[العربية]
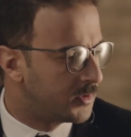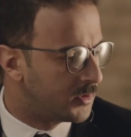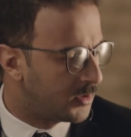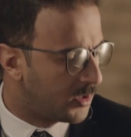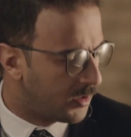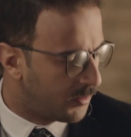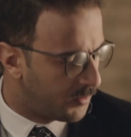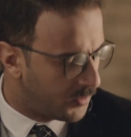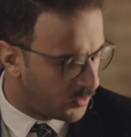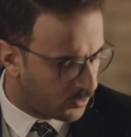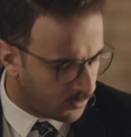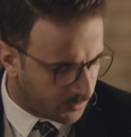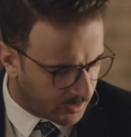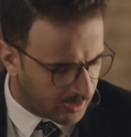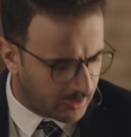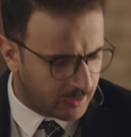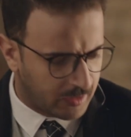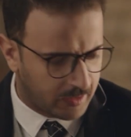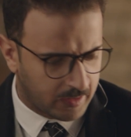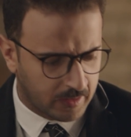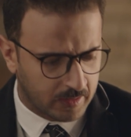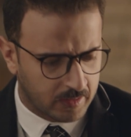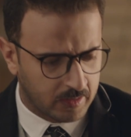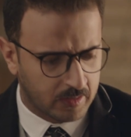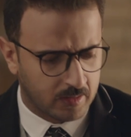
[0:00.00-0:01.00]
طب يومين
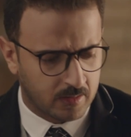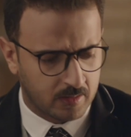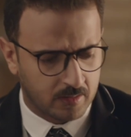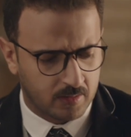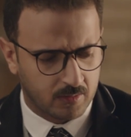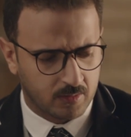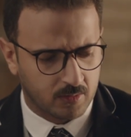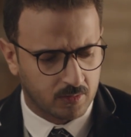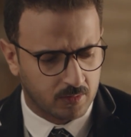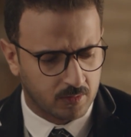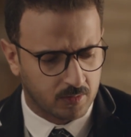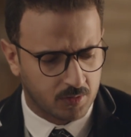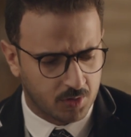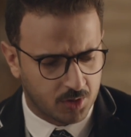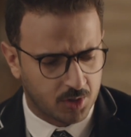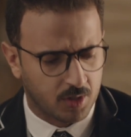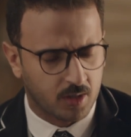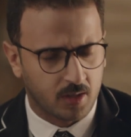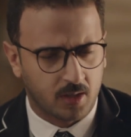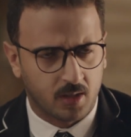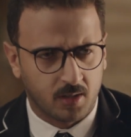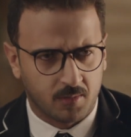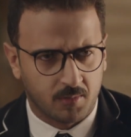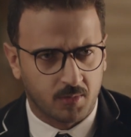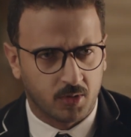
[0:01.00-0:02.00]
كده وإن شاء
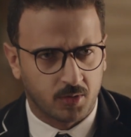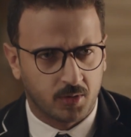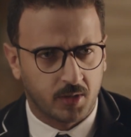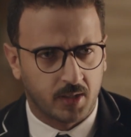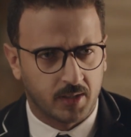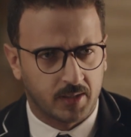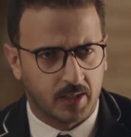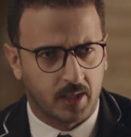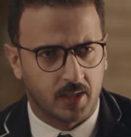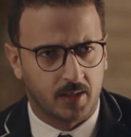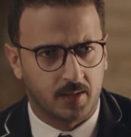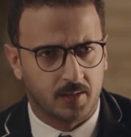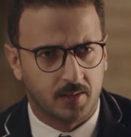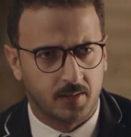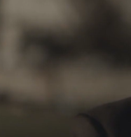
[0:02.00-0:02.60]
الله الموضوع هيتحل